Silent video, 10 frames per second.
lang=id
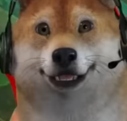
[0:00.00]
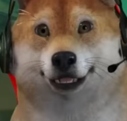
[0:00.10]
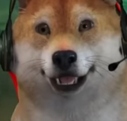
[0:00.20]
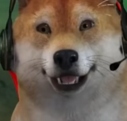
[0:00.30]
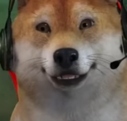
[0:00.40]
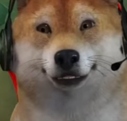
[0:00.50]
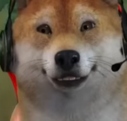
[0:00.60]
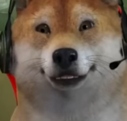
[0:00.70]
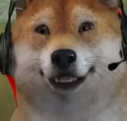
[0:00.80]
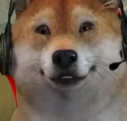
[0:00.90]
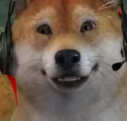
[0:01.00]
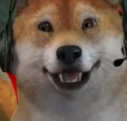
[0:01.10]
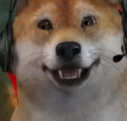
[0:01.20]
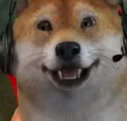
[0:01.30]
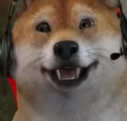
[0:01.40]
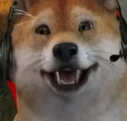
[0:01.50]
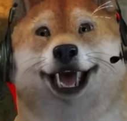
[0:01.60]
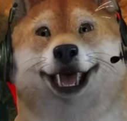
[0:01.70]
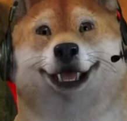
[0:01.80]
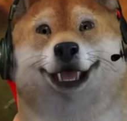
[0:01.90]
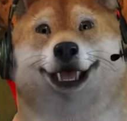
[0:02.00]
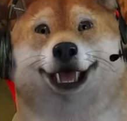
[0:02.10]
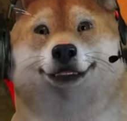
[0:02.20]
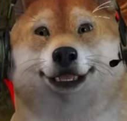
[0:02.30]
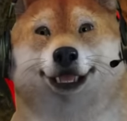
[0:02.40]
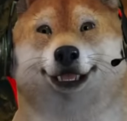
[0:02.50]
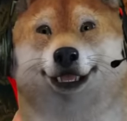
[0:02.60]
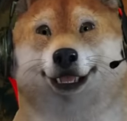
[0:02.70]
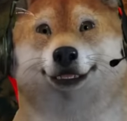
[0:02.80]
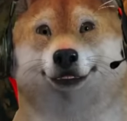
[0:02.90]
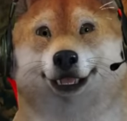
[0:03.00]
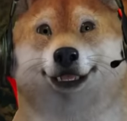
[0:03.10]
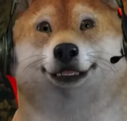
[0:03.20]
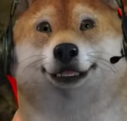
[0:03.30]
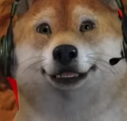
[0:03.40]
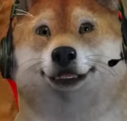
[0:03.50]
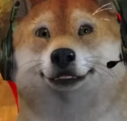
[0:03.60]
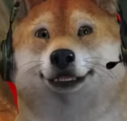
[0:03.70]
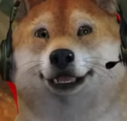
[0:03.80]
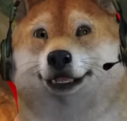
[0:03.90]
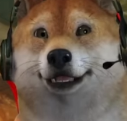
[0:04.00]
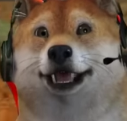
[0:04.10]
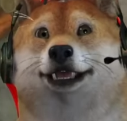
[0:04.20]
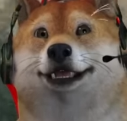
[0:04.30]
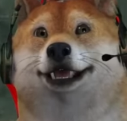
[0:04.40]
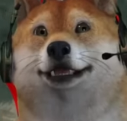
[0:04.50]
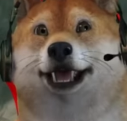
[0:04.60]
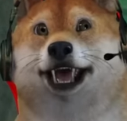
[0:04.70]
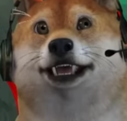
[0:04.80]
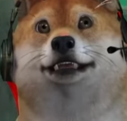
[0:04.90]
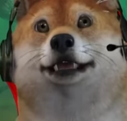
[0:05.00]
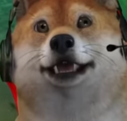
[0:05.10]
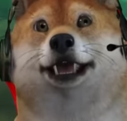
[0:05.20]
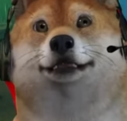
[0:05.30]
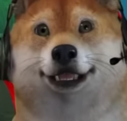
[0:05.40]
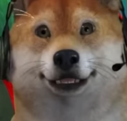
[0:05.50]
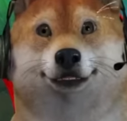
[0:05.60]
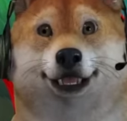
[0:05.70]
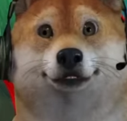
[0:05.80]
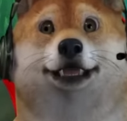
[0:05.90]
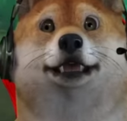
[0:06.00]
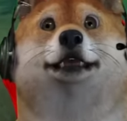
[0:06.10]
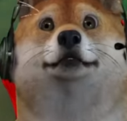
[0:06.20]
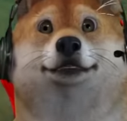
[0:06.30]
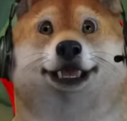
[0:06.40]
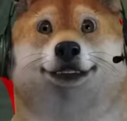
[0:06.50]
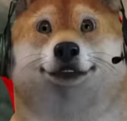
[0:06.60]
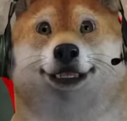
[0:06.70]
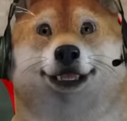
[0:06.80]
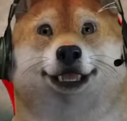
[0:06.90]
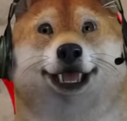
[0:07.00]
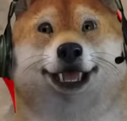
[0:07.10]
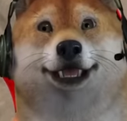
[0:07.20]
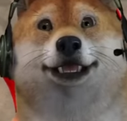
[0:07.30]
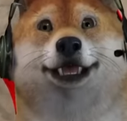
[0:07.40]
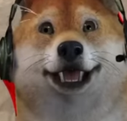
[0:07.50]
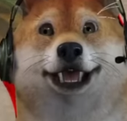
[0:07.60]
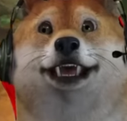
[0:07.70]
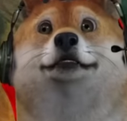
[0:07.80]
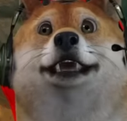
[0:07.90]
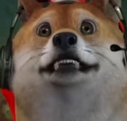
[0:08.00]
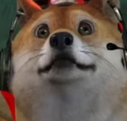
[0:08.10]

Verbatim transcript: woi. Eh belum bisa bang gede yang kalahnya yang gede woi. Nah kita makan yang kecil-kecil dulu nih. Udang nih. Eh udang. Kamu diam-diam sini dong makan udang saya. Ih, eh, kesel banget woi